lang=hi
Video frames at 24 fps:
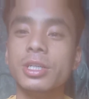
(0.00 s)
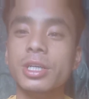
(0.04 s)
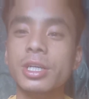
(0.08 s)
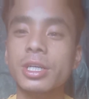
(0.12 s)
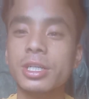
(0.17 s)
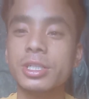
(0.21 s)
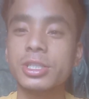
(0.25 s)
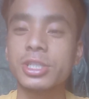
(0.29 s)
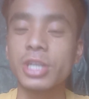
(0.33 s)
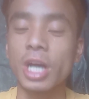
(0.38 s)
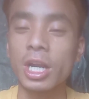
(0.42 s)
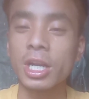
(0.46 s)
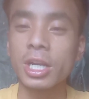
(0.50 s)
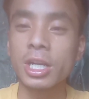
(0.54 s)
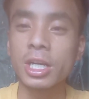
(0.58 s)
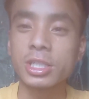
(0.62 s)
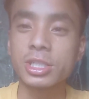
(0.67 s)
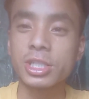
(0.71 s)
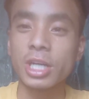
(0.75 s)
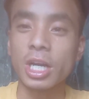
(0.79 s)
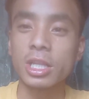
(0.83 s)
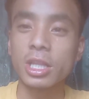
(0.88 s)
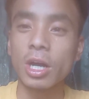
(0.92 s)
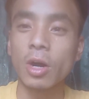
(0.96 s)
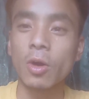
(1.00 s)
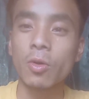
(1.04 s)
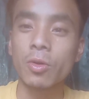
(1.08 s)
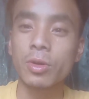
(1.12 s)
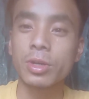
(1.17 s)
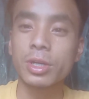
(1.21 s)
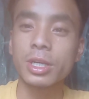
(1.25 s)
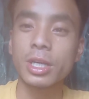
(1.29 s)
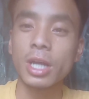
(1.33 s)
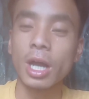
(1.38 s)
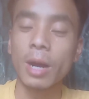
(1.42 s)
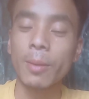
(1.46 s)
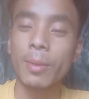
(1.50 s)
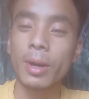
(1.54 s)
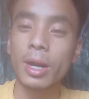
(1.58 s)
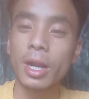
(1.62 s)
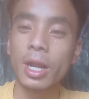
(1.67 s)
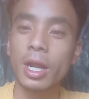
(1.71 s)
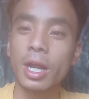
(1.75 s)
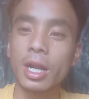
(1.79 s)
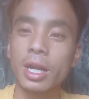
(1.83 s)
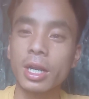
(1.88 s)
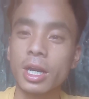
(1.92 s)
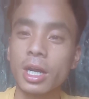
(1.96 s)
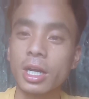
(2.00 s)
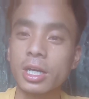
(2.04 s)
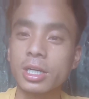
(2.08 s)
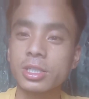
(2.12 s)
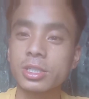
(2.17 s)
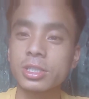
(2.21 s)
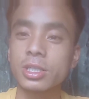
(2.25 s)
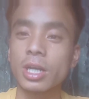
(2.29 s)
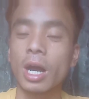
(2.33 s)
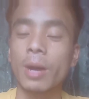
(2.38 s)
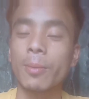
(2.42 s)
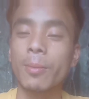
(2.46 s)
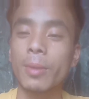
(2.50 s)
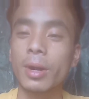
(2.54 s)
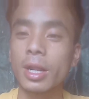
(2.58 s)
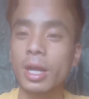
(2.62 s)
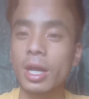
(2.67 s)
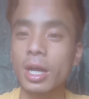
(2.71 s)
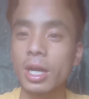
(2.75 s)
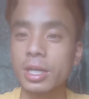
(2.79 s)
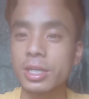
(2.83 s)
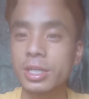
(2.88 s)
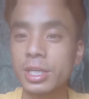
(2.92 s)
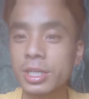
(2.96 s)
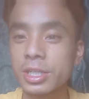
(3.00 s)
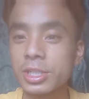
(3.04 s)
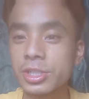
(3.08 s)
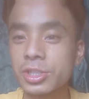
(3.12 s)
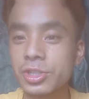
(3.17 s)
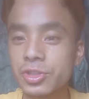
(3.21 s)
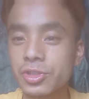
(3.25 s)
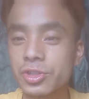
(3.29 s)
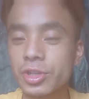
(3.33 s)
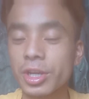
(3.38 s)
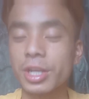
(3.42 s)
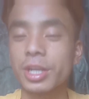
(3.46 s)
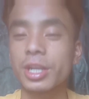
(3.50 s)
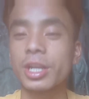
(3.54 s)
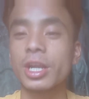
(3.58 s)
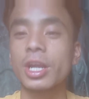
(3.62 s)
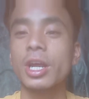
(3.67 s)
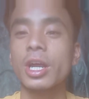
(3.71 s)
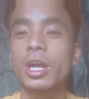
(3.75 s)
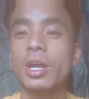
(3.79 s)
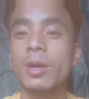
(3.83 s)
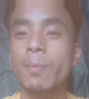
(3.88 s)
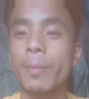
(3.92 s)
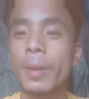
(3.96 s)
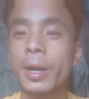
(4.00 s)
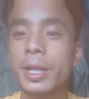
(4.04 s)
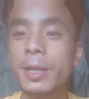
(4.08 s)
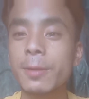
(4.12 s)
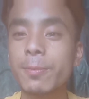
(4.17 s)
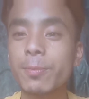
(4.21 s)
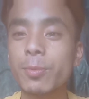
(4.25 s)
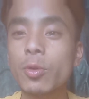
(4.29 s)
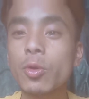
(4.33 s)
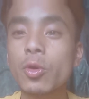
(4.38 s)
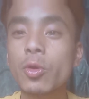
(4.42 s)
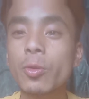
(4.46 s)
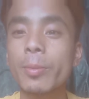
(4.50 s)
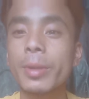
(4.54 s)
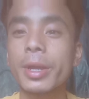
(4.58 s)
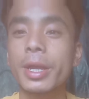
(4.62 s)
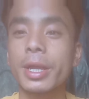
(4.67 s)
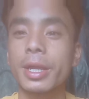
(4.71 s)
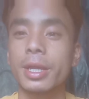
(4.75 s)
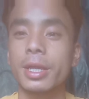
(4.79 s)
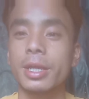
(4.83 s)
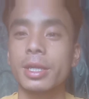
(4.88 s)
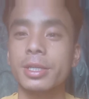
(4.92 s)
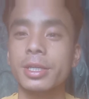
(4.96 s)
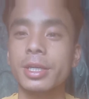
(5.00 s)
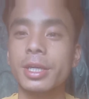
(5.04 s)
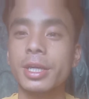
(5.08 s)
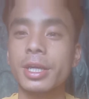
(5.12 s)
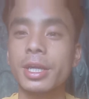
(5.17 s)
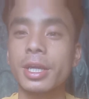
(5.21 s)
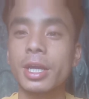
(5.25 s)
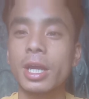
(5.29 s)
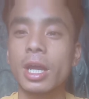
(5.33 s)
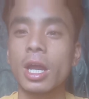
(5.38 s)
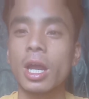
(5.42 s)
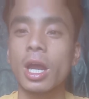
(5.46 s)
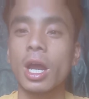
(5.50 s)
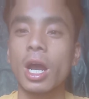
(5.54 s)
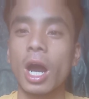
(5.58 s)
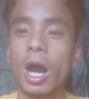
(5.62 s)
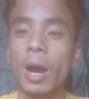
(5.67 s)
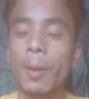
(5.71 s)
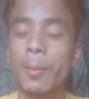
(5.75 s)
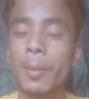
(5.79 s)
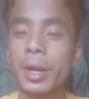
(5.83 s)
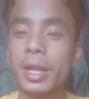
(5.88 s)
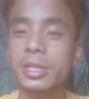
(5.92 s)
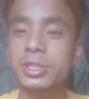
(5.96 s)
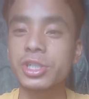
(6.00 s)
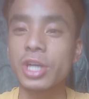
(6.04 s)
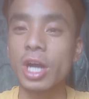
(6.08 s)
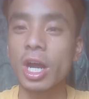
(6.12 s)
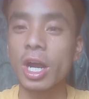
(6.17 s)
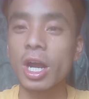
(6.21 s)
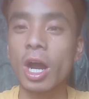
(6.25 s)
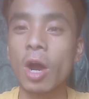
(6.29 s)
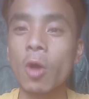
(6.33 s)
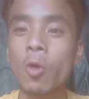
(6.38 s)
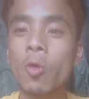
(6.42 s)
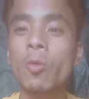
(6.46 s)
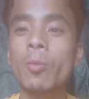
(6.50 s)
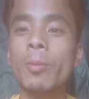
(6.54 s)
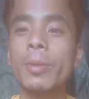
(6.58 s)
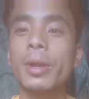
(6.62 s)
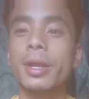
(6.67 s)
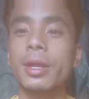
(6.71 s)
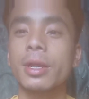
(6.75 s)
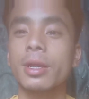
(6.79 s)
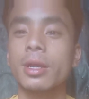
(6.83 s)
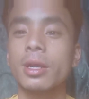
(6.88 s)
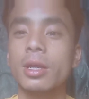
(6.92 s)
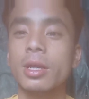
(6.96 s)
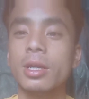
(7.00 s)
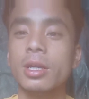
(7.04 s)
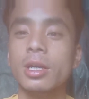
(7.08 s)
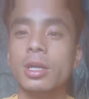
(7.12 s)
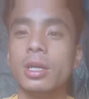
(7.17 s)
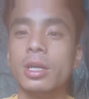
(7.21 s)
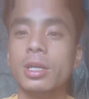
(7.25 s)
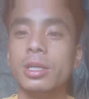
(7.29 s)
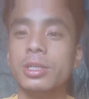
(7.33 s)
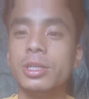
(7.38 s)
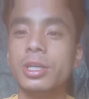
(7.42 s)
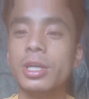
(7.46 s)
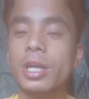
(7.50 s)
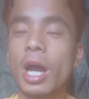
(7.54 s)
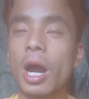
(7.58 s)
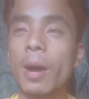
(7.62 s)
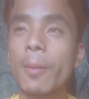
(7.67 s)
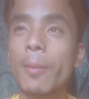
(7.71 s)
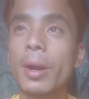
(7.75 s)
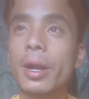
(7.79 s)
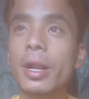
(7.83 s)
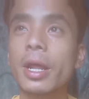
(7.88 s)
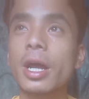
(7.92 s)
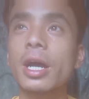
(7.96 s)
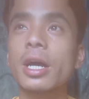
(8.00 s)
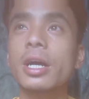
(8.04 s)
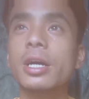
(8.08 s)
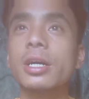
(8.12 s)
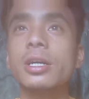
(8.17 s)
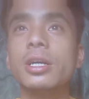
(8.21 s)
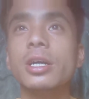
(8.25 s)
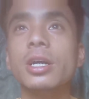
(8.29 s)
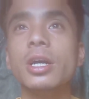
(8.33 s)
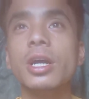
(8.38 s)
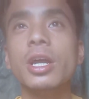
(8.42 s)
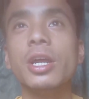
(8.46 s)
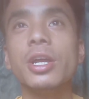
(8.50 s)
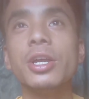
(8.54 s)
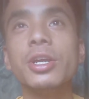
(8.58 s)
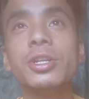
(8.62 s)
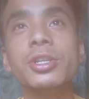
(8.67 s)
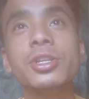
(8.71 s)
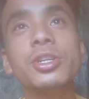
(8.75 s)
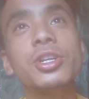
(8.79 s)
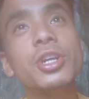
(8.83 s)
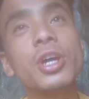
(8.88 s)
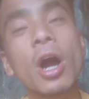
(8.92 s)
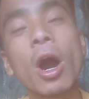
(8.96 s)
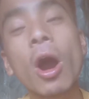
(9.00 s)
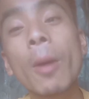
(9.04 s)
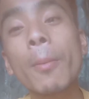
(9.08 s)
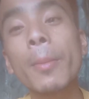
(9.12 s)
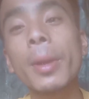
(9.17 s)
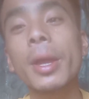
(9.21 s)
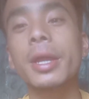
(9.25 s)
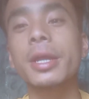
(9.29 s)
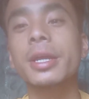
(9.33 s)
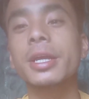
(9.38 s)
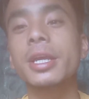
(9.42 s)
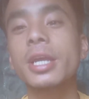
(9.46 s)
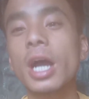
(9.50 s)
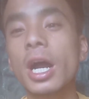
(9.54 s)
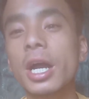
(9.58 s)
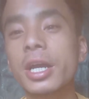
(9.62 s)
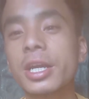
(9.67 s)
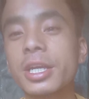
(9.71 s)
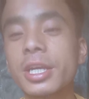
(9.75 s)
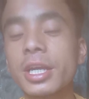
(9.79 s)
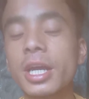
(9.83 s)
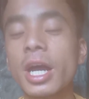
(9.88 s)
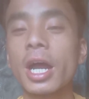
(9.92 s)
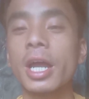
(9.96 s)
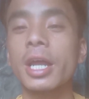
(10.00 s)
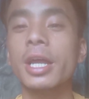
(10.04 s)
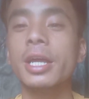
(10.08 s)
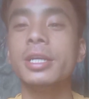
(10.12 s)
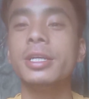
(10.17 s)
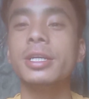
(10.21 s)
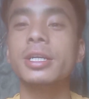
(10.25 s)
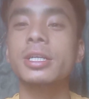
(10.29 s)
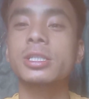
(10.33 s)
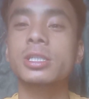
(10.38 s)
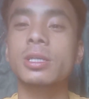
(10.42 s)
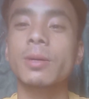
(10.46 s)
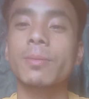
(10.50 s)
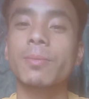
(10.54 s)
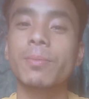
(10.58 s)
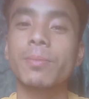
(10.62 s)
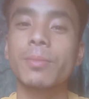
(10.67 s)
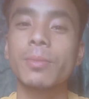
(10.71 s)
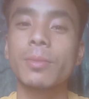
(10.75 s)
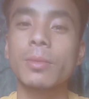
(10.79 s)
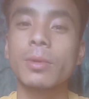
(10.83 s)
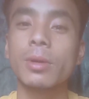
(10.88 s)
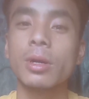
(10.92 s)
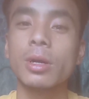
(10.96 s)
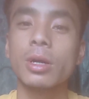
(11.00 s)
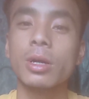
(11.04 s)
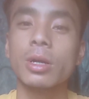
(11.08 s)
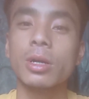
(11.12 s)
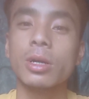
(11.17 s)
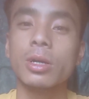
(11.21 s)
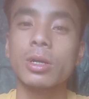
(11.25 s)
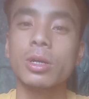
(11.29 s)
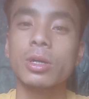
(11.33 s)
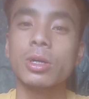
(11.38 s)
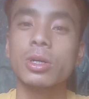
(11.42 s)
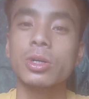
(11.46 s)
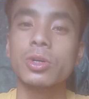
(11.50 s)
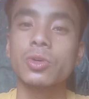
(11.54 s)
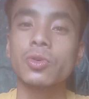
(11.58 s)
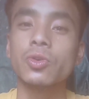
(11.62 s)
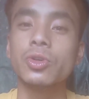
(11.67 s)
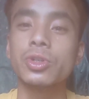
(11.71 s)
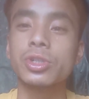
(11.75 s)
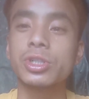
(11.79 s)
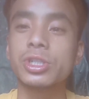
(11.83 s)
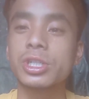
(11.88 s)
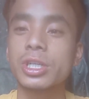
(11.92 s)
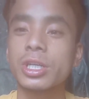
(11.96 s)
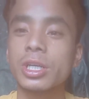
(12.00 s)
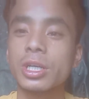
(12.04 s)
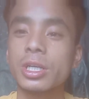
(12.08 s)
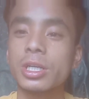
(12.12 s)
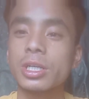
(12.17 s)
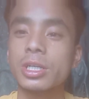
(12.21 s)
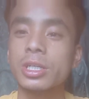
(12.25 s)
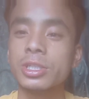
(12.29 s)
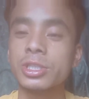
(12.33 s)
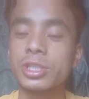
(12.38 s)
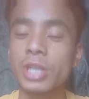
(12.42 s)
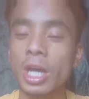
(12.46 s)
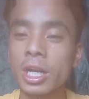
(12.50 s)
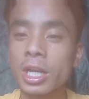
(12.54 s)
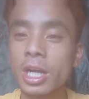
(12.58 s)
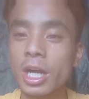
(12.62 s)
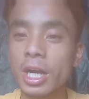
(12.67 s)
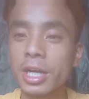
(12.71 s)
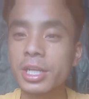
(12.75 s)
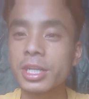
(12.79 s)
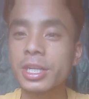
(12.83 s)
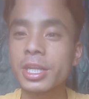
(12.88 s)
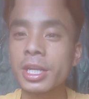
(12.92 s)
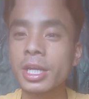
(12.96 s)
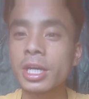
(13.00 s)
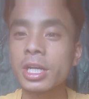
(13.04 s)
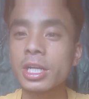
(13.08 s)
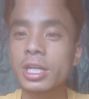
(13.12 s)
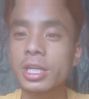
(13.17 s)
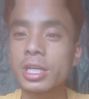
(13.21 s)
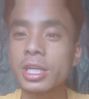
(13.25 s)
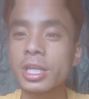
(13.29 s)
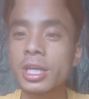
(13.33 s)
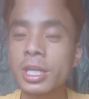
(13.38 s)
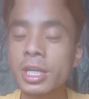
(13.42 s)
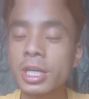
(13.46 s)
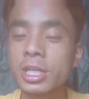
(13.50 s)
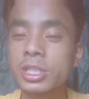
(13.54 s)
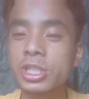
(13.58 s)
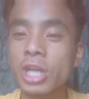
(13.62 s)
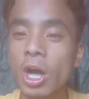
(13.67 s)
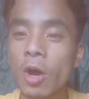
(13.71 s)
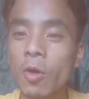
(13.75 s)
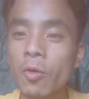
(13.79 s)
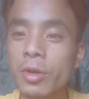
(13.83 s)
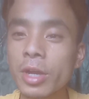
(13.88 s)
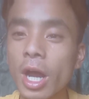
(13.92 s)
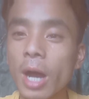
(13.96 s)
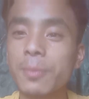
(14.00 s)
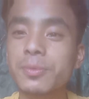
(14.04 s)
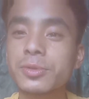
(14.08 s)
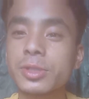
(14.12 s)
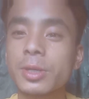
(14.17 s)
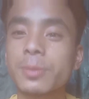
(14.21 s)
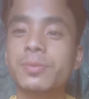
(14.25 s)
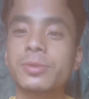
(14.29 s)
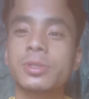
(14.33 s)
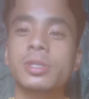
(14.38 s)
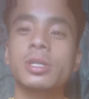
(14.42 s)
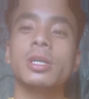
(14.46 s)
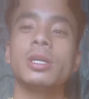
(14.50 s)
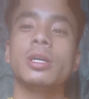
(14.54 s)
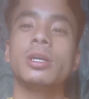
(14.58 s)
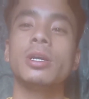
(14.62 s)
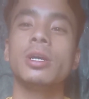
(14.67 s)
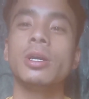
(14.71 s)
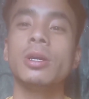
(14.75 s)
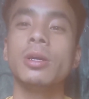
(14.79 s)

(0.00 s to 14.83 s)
ये जानना चाहता हूँ कि हमारा हमारा ये स्टेट मणिपुर में ये हमारा जगहों में ये हमारा इंडिया में क्या किया है ये सब कुछ जानकारी देना लेना चाहूँगी आप सबसे